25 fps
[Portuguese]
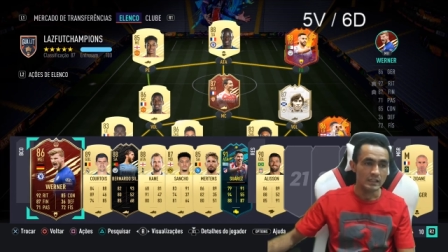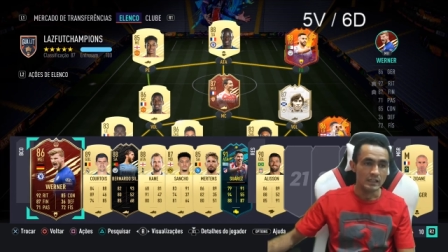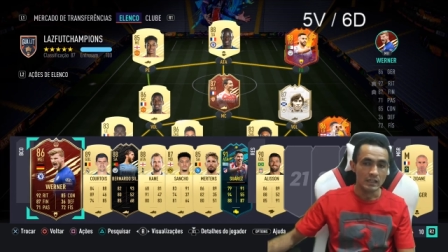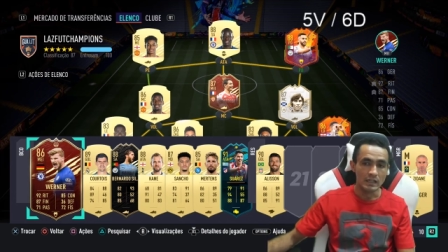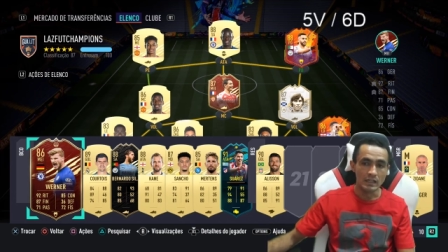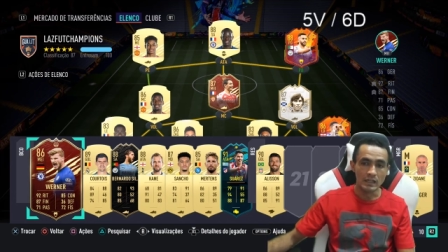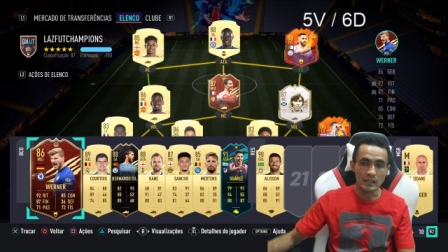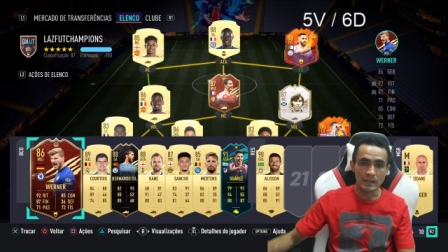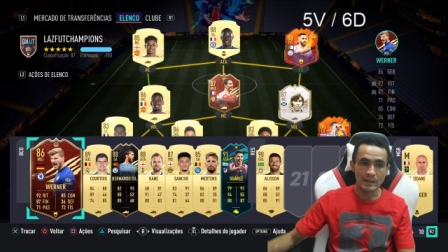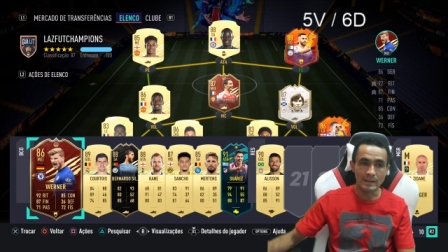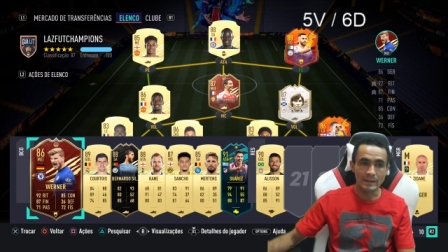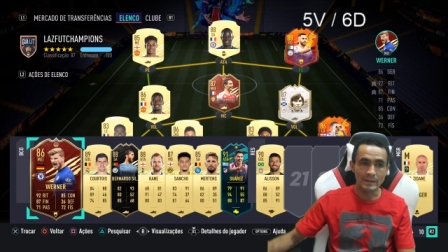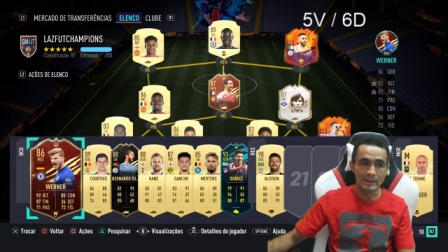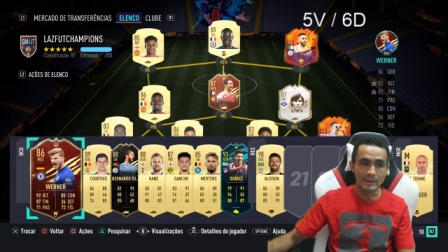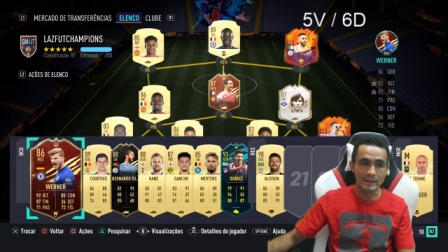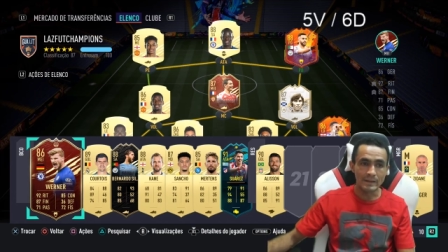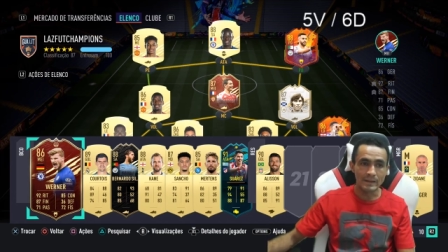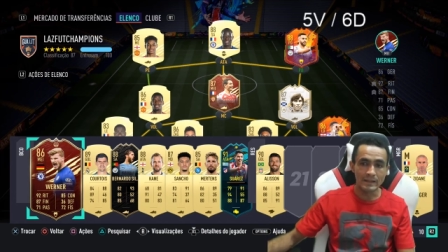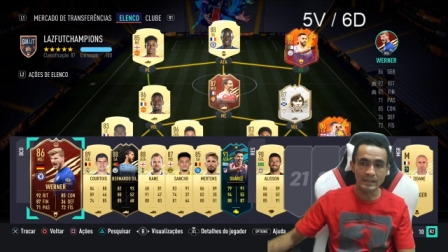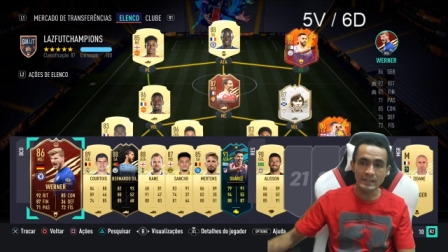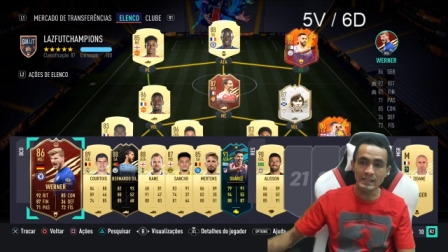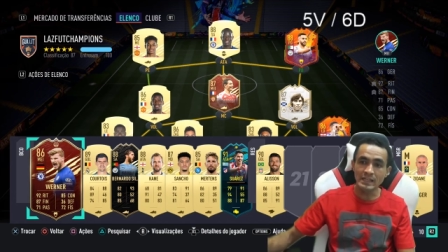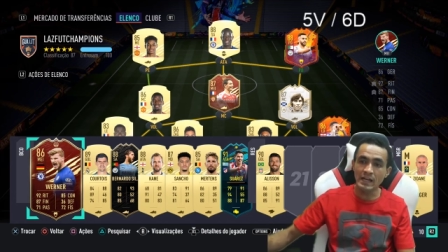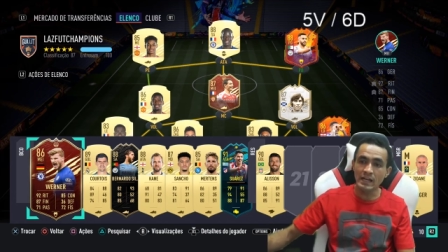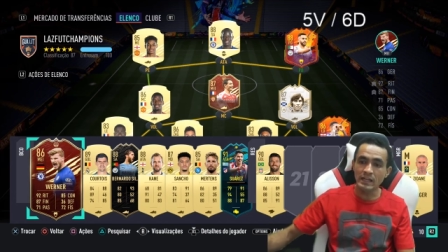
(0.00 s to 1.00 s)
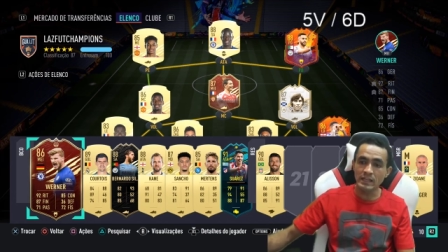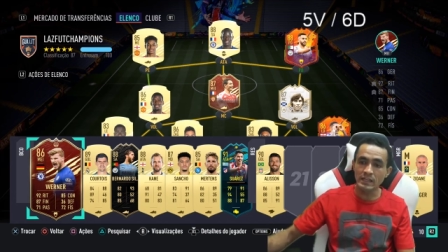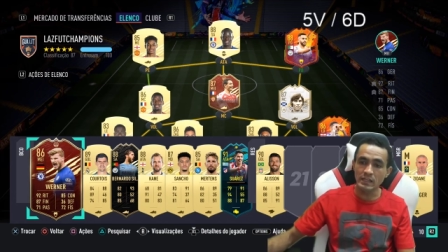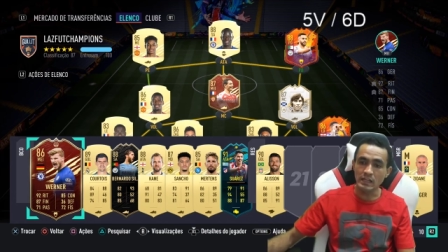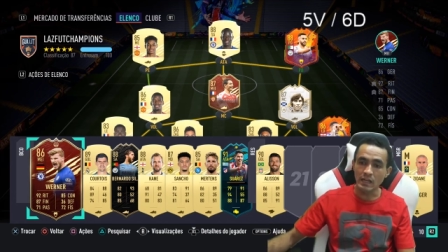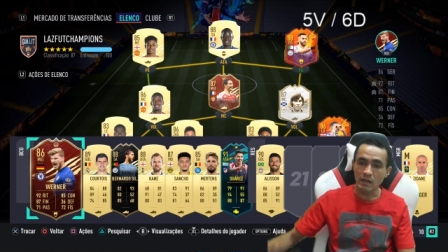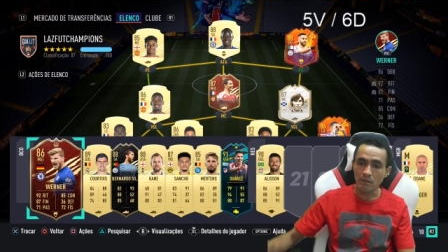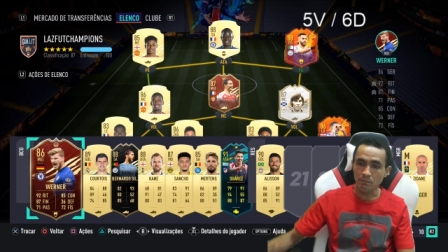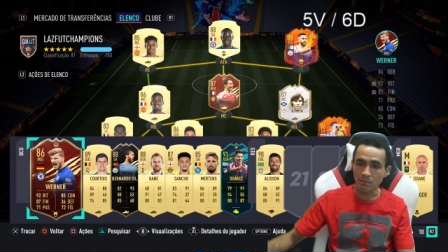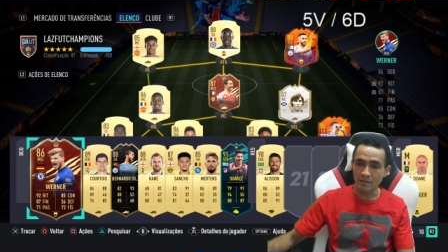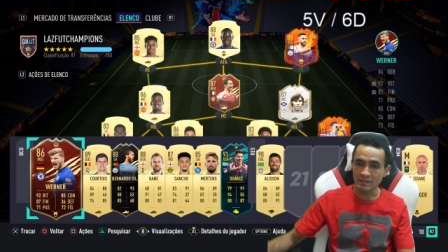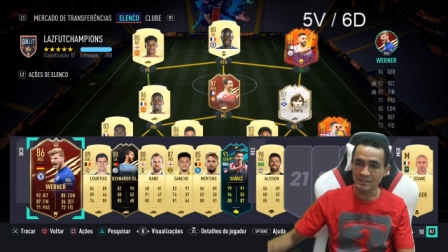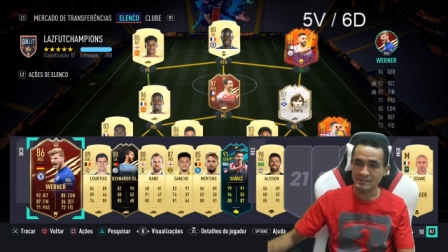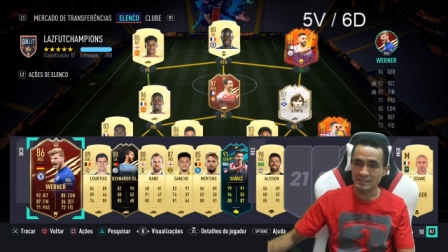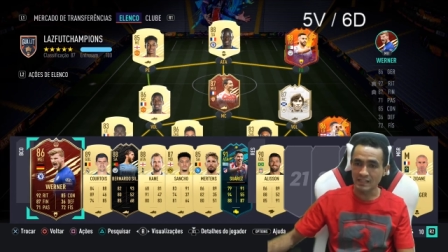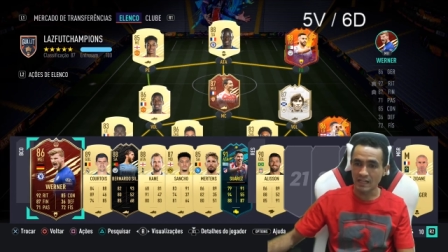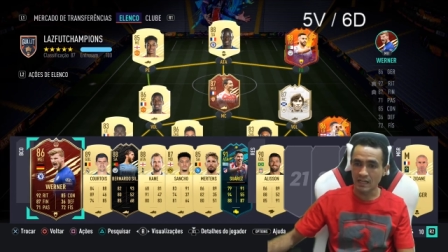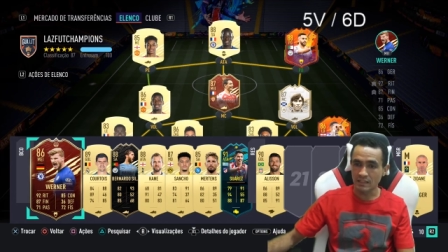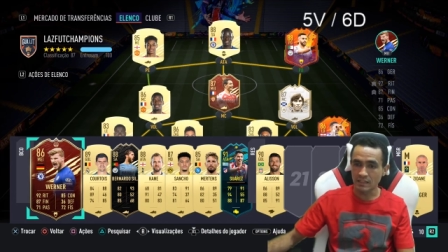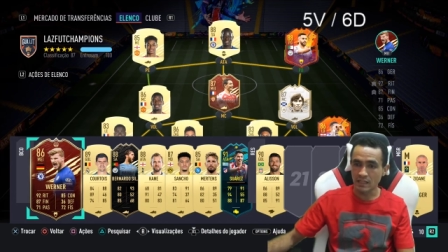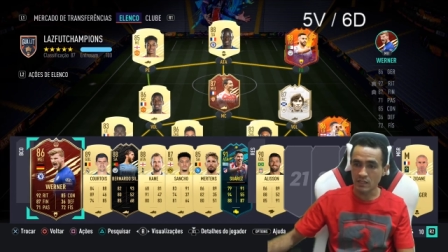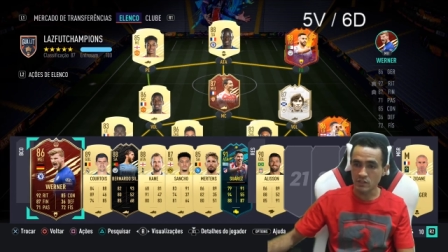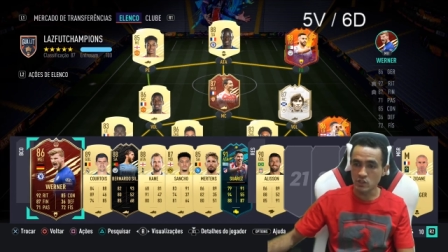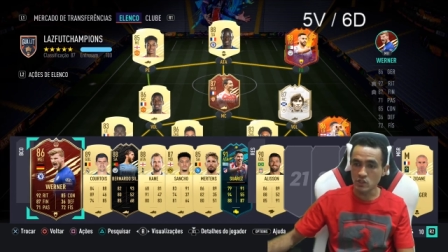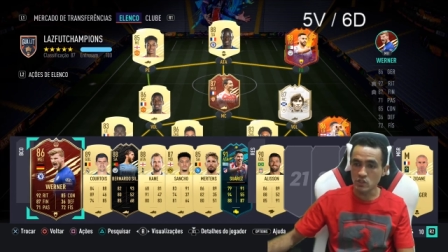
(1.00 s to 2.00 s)
Uh, e aí,
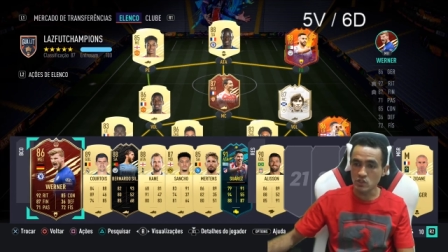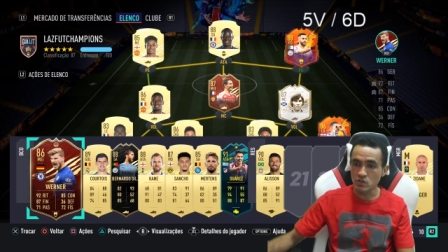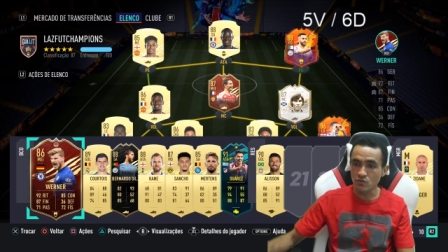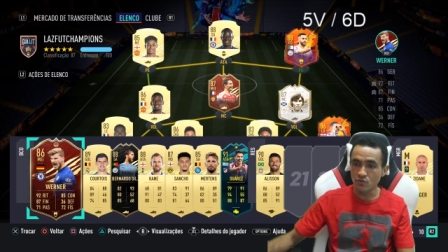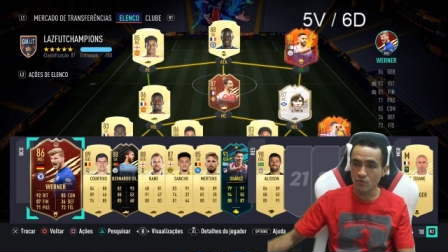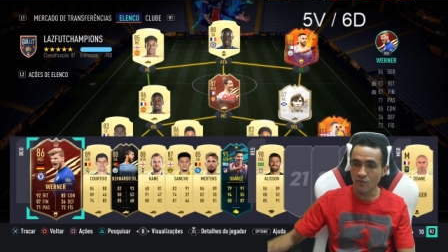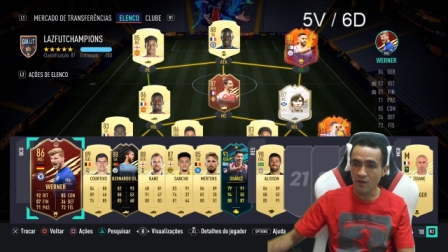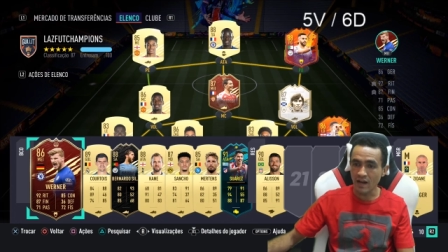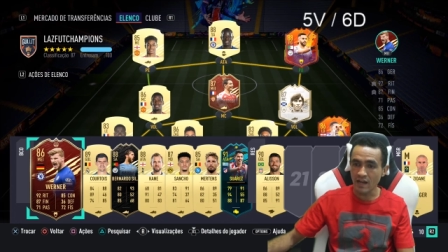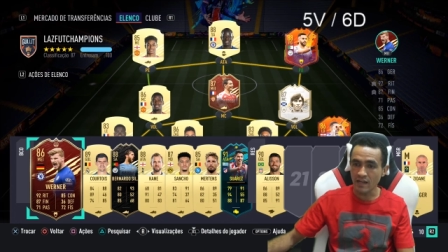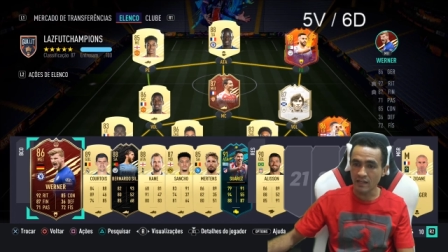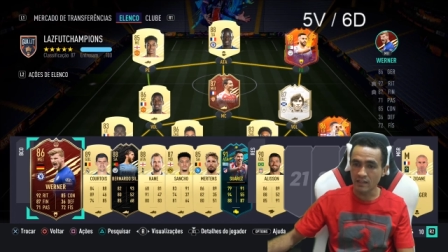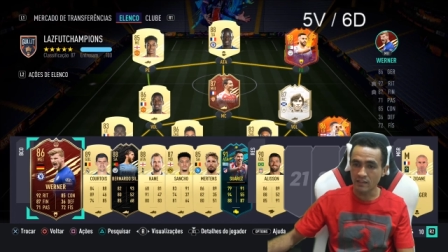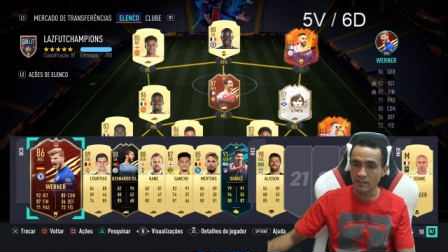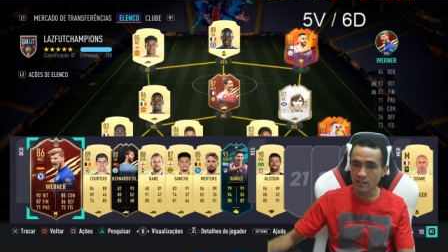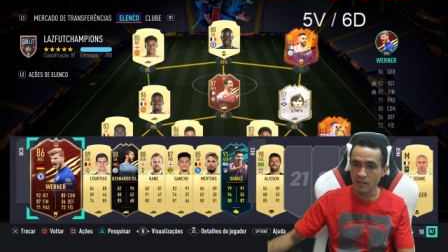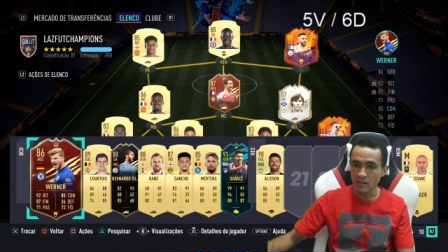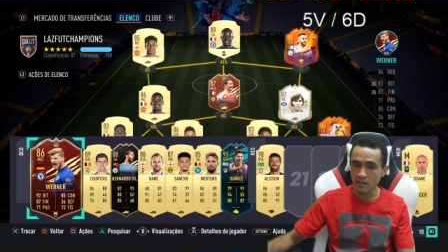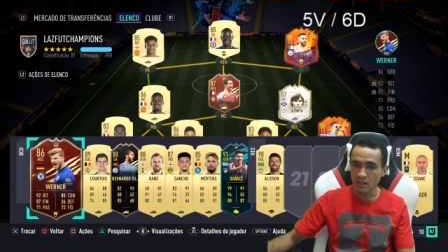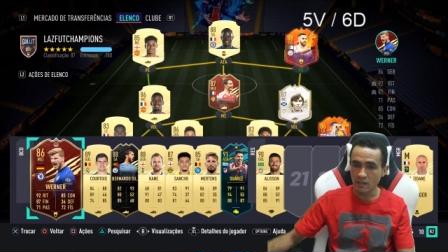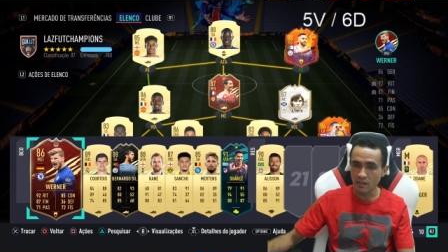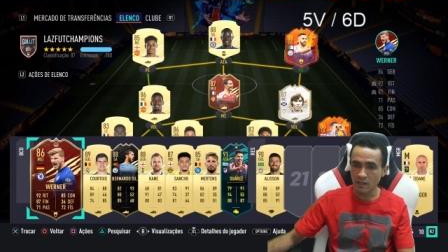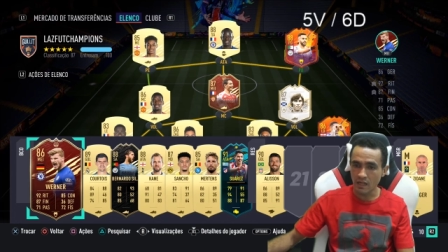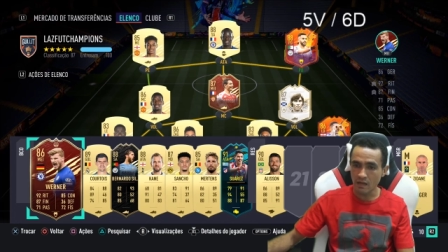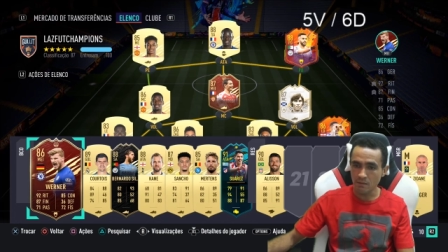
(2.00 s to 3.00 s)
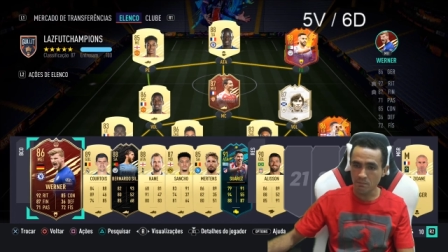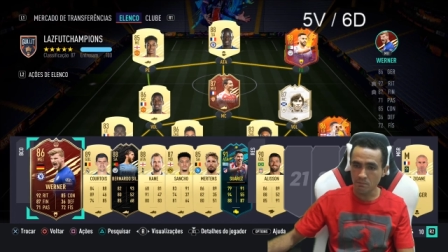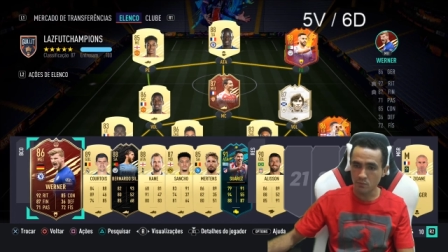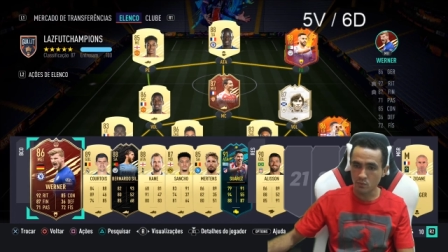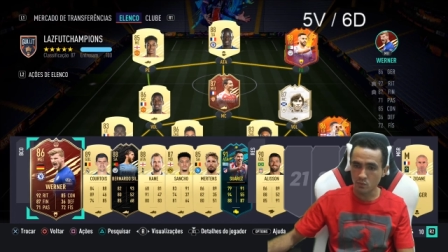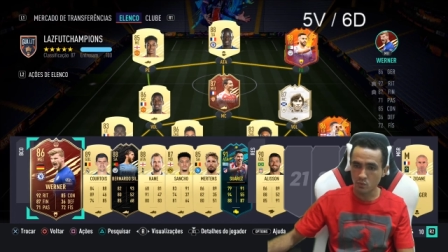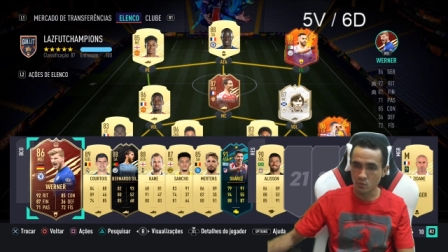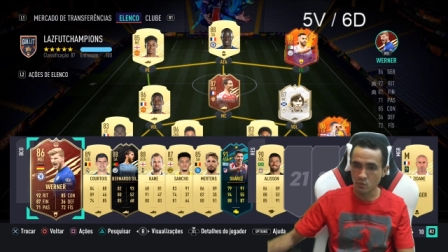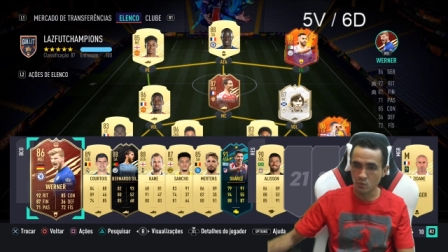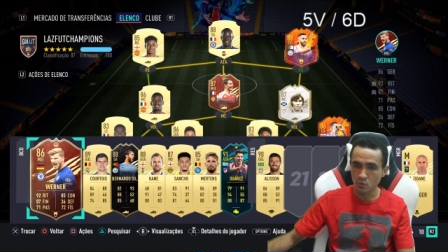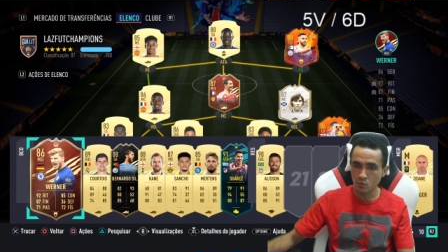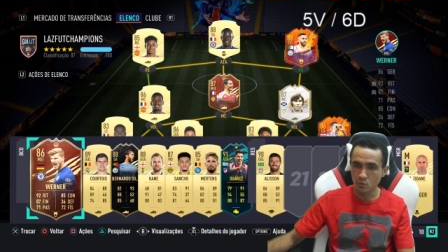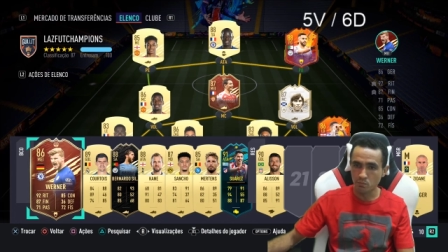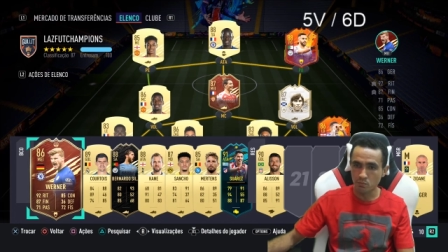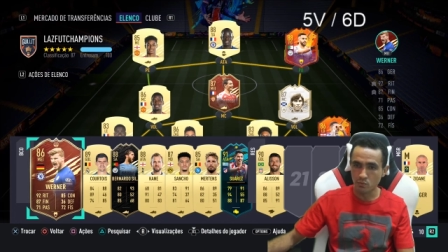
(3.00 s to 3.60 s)
rapaziada, a gente vai né, lá pro,